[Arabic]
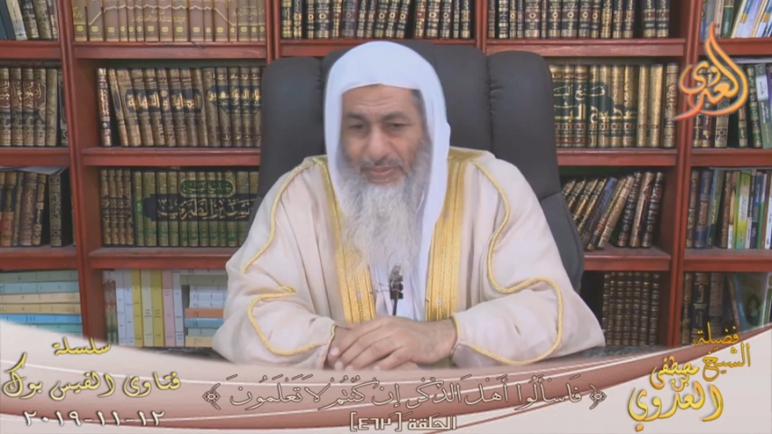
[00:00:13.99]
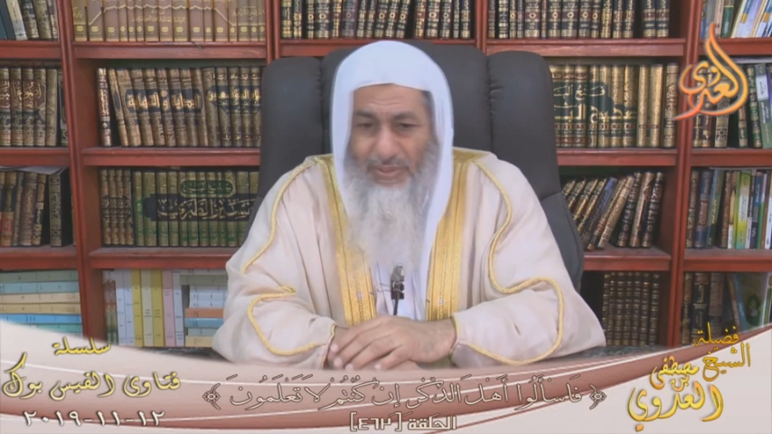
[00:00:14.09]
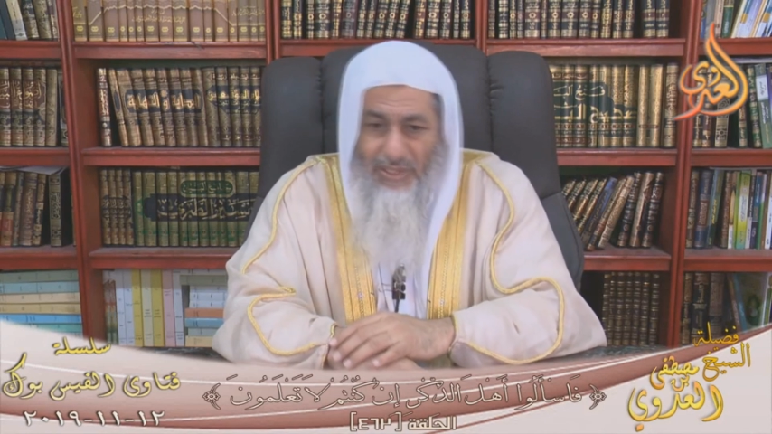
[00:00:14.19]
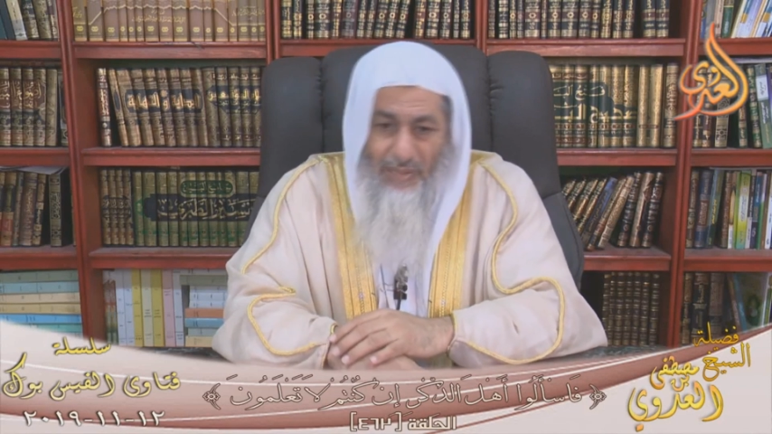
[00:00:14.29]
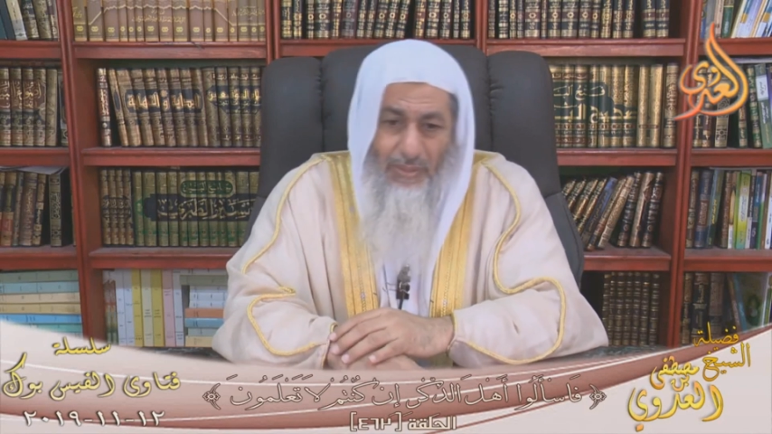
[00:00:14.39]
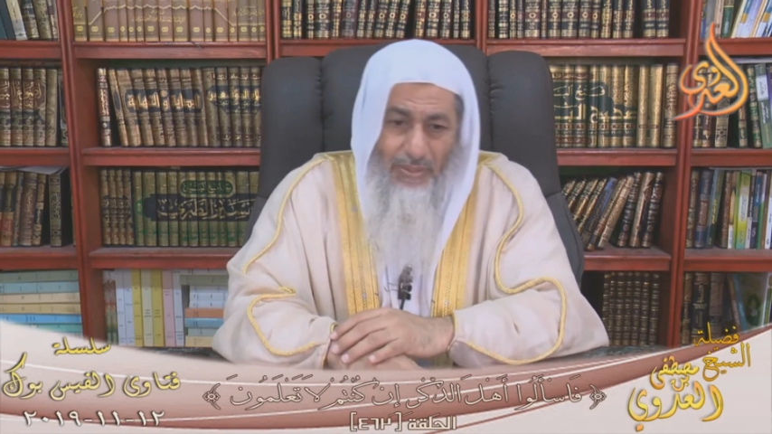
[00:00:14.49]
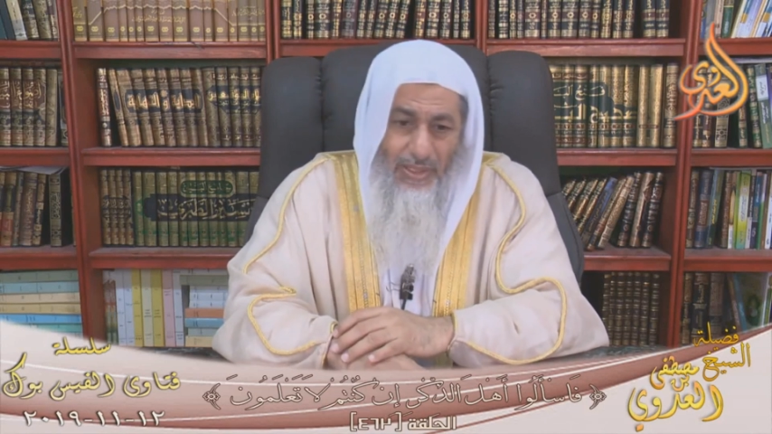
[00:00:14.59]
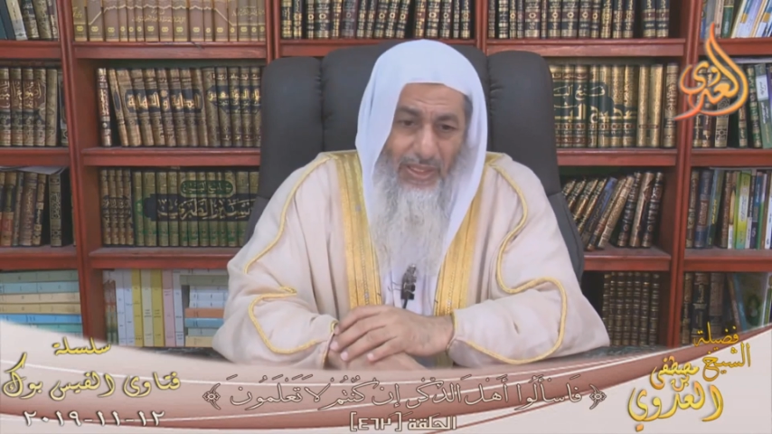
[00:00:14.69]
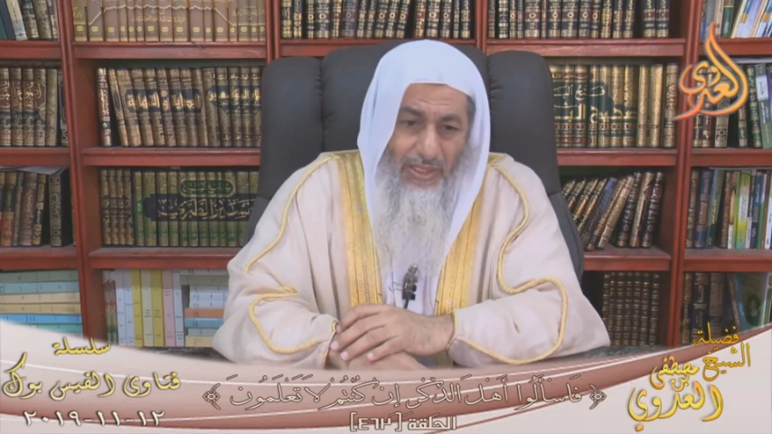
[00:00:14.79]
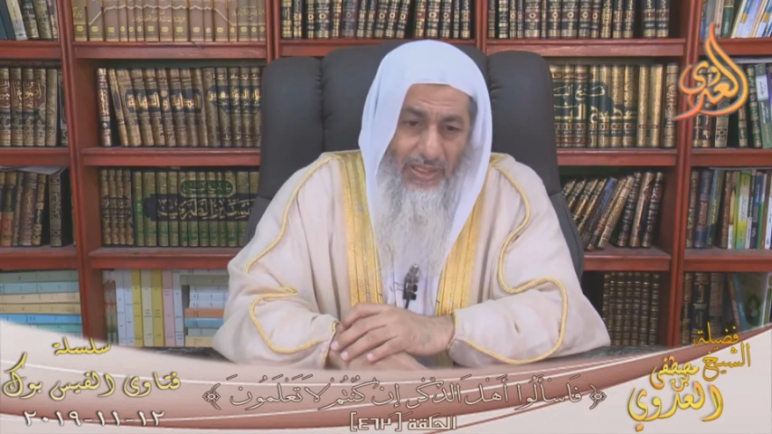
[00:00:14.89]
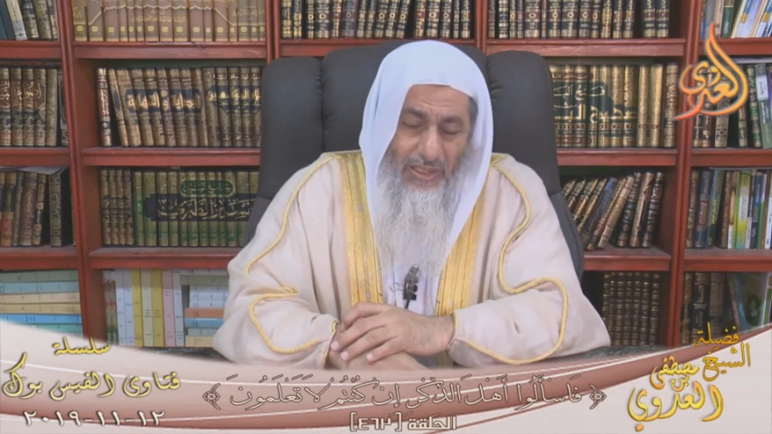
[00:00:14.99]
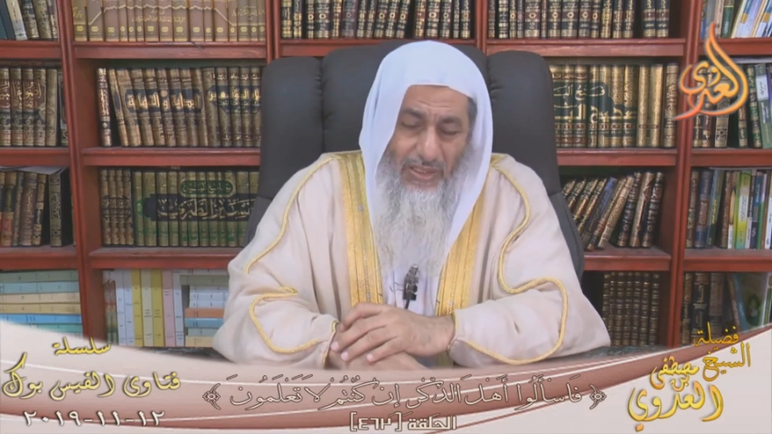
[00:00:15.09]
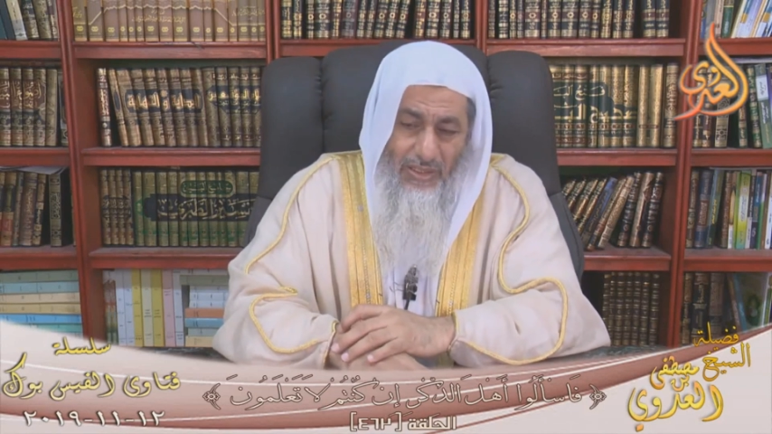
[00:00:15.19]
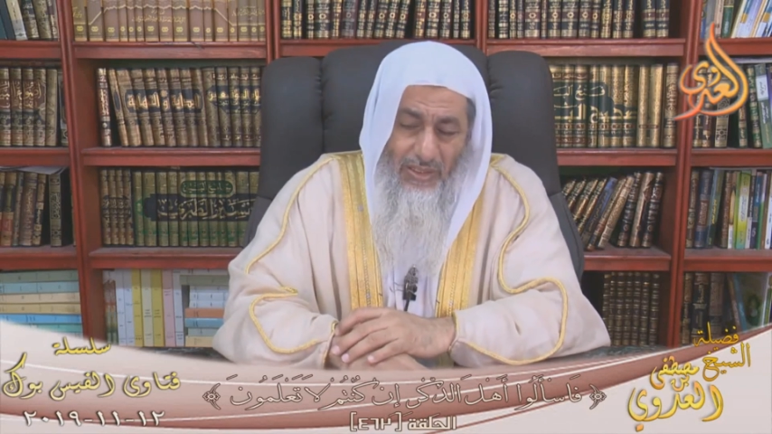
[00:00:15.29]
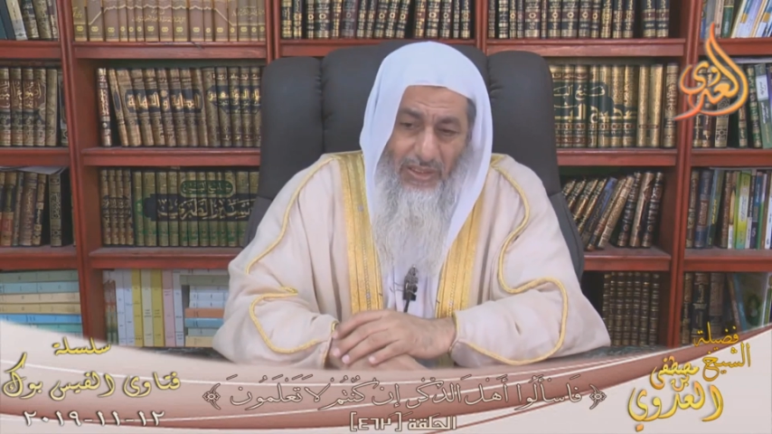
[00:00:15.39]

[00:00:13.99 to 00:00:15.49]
بسبب ذلك